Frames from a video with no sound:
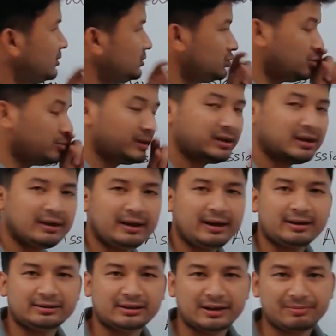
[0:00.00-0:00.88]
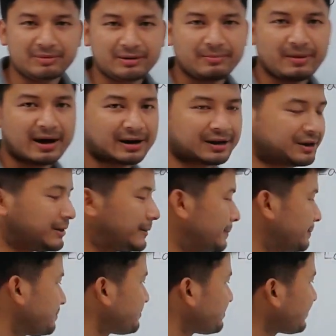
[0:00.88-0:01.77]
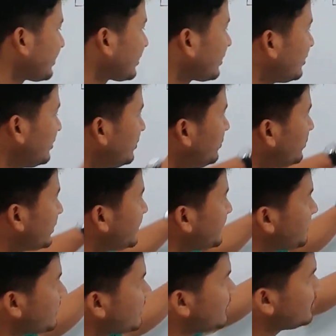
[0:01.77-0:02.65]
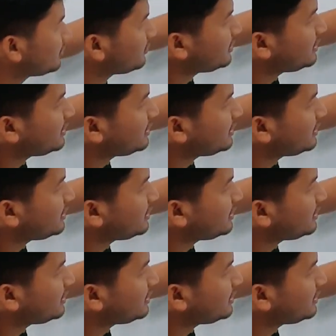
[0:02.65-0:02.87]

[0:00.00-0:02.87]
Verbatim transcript: जो भी असाइनमेंट बाकी है ओके तो